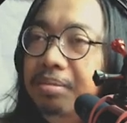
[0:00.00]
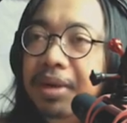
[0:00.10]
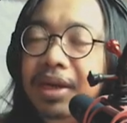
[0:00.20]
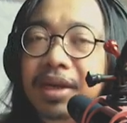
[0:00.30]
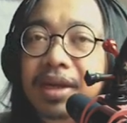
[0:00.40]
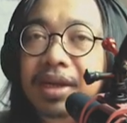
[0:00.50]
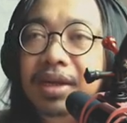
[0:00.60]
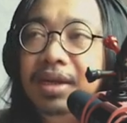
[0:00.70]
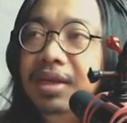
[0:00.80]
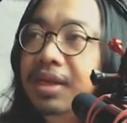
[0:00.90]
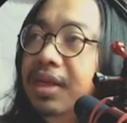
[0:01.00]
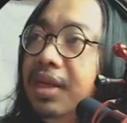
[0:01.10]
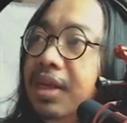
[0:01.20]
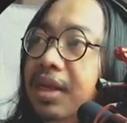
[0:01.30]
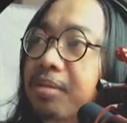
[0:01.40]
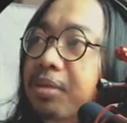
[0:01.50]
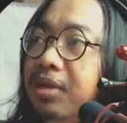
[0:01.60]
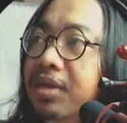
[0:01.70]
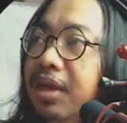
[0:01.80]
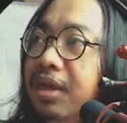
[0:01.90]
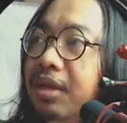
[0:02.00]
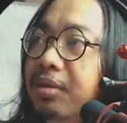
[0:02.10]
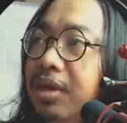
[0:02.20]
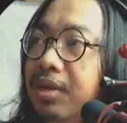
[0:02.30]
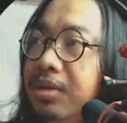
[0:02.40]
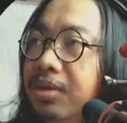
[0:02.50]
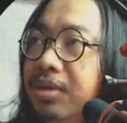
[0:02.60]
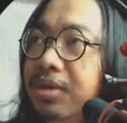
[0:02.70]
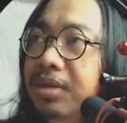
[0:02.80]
pada project Windows.